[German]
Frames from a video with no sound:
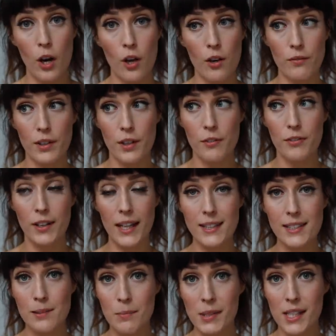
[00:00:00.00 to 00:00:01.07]
brauchen wir
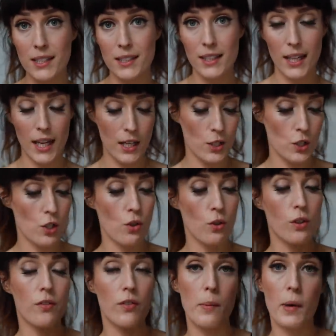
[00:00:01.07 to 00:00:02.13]
Pflanzenmilch, einen kleinen
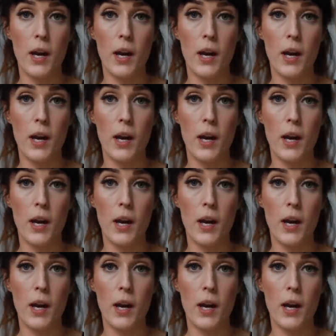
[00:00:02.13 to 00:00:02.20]
Schluck. Wir